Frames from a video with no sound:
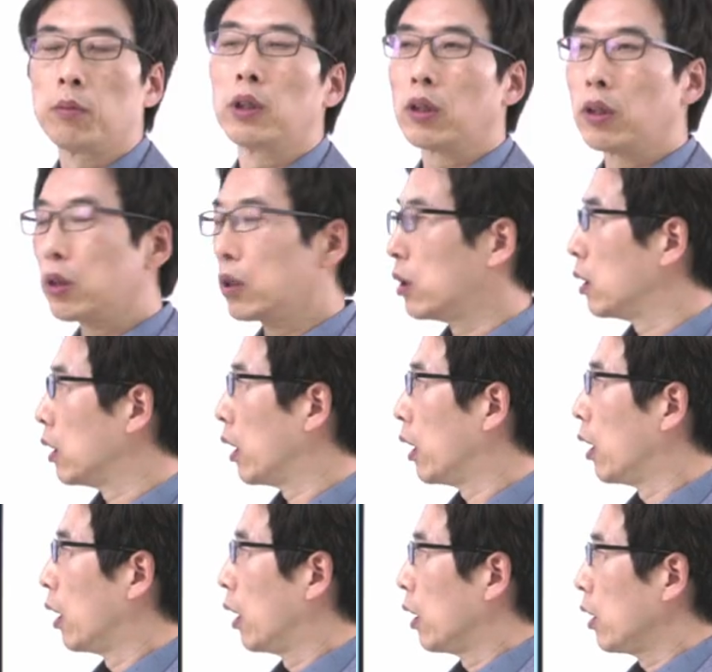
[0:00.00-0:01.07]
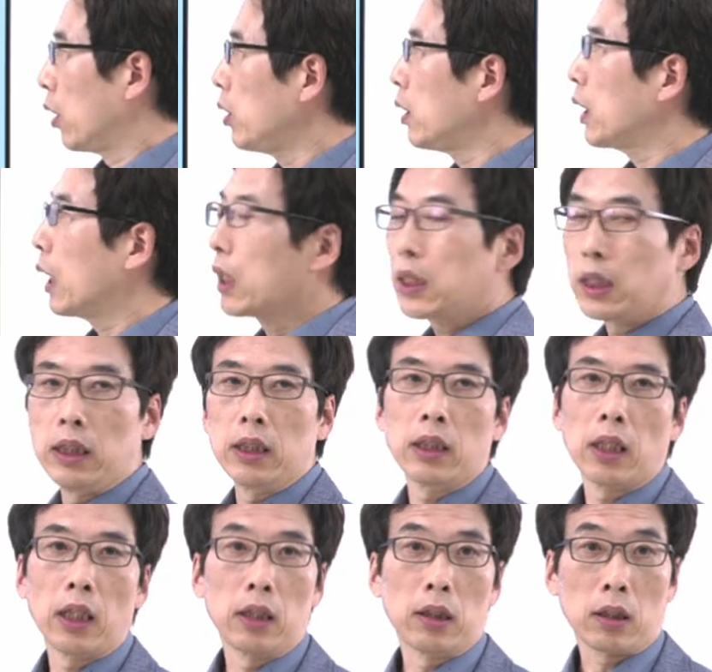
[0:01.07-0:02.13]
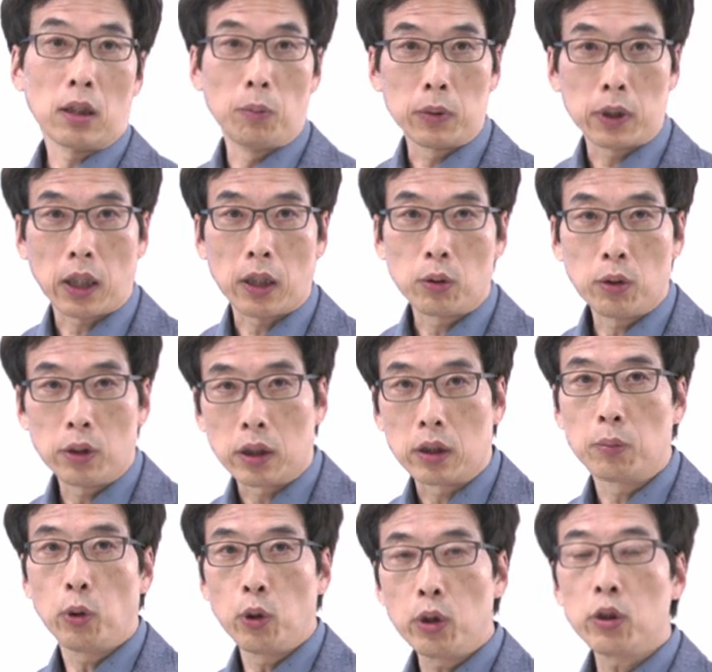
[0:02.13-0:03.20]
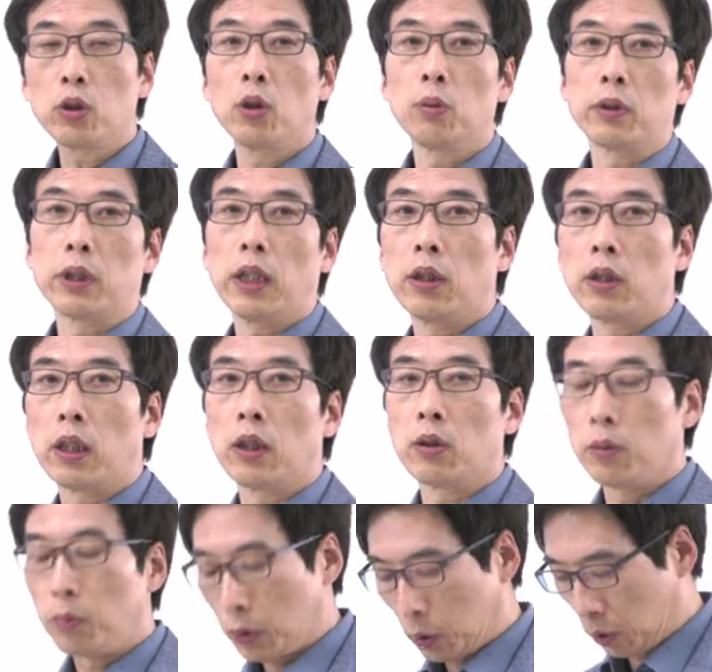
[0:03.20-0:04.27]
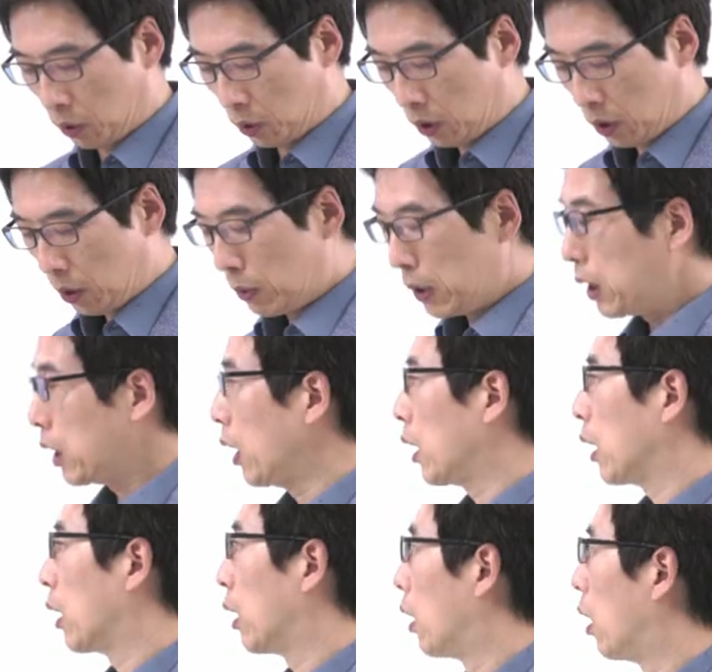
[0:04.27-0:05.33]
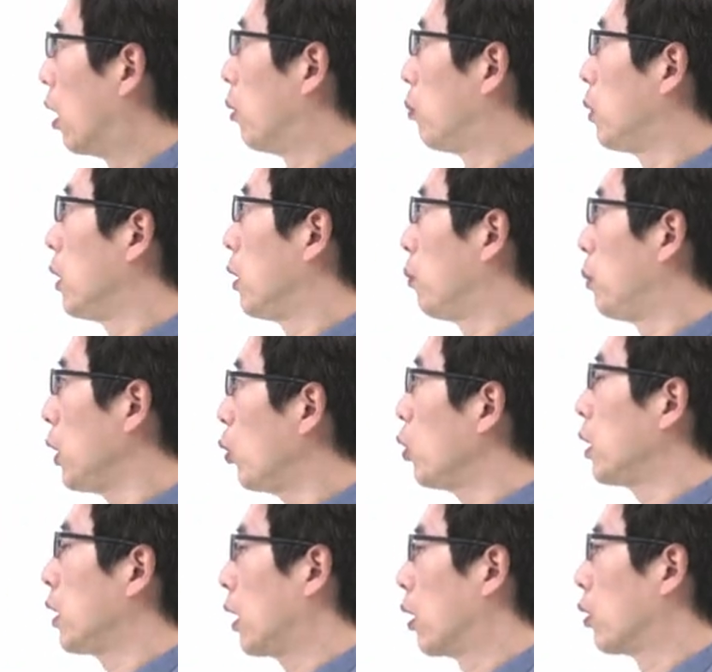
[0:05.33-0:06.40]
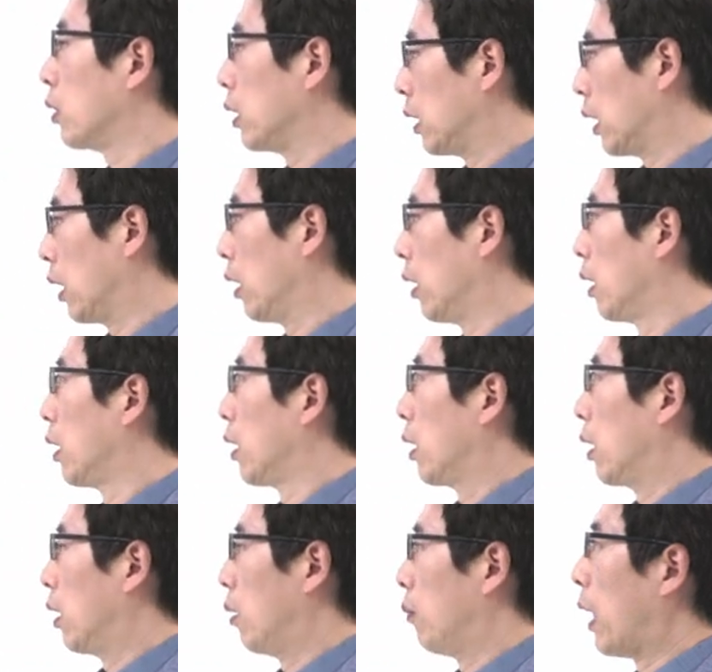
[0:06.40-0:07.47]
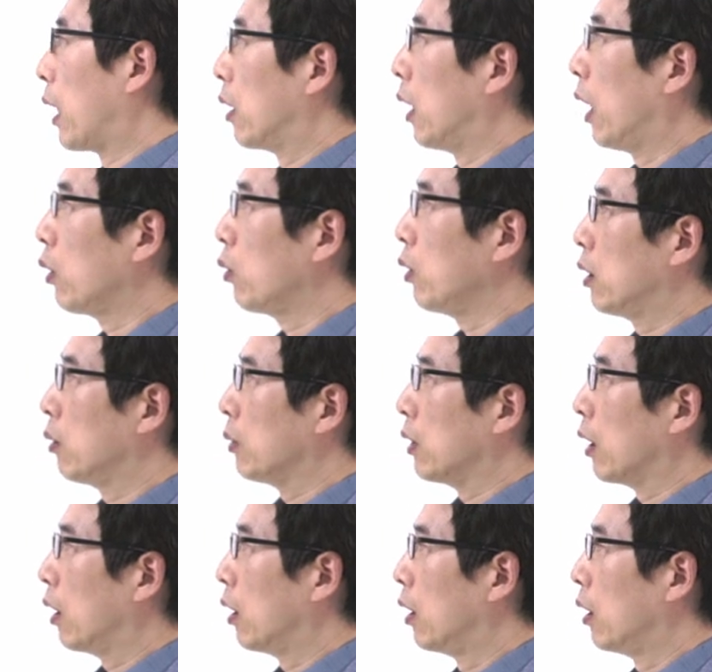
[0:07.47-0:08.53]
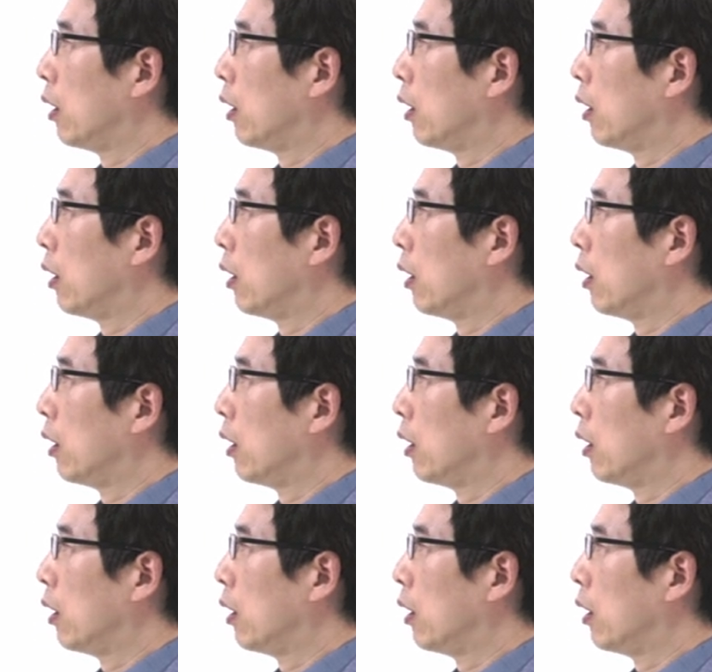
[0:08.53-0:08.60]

이것은 이제 현장 진단 검사고 이거 포인트 오브 케어라고 보통 PCR이라 어, POC라고 이제 어, 말을 있습니다.